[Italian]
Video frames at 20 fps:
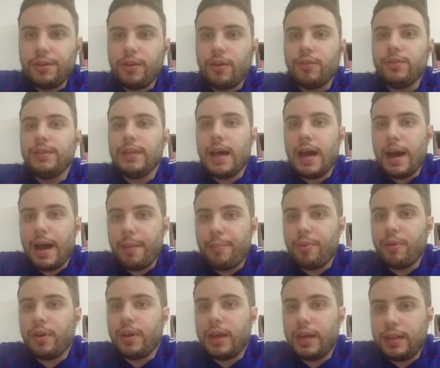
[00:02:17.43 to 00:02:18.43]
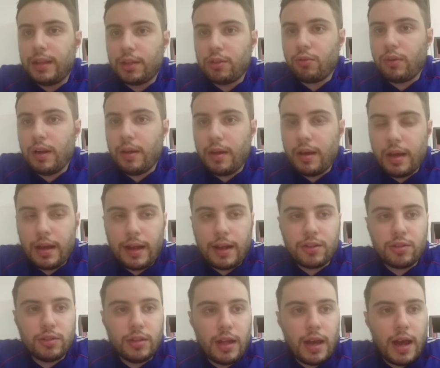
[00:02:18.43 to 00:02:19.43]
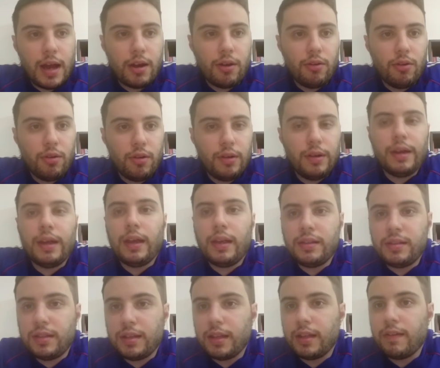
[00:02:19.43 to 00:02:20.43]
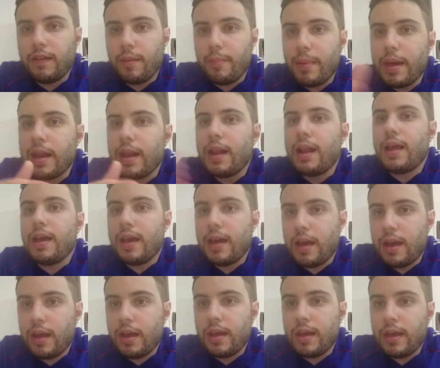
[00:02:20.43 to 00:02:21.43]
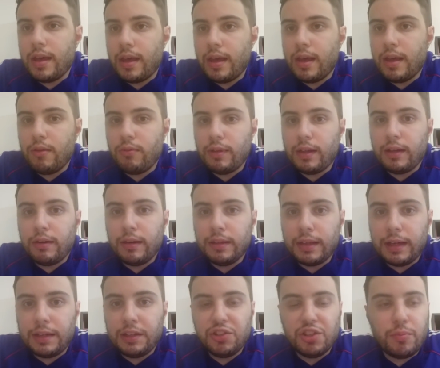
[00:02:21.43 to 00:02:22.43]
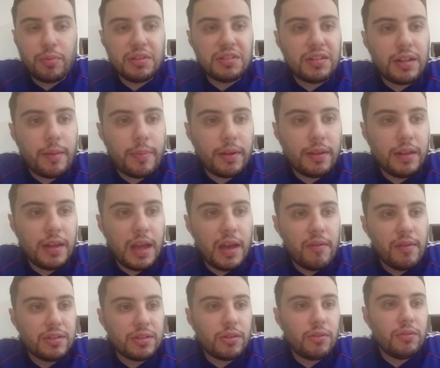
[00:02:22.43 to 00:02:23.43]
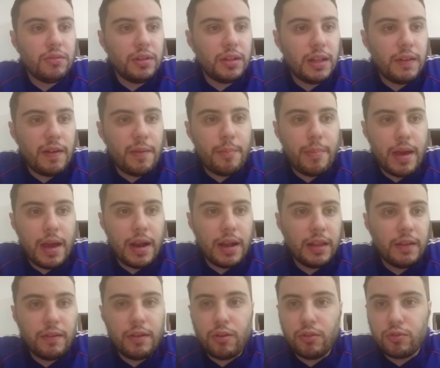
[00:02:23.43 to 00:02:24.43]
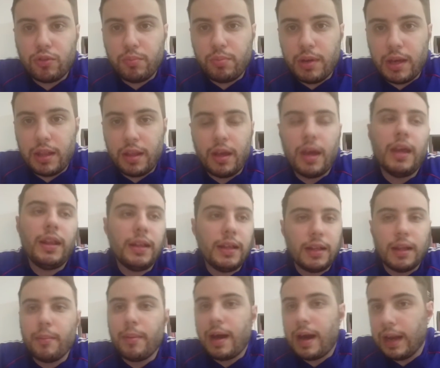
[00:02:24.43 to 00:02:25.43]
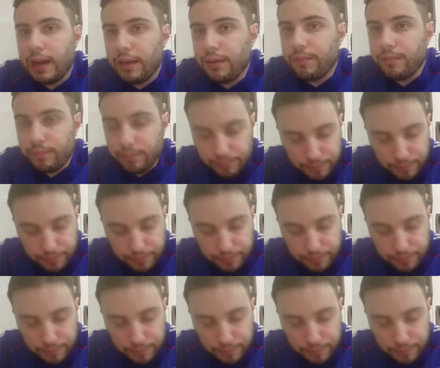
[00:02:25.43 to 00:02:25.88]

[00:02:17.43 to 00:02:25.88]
Honda, poi è entrato con la calcio d'angolo, eh, se ti andava bene eh, un attaccante giapponese te la prendeva, se non ti andava bene andava in contropiede, è andata male.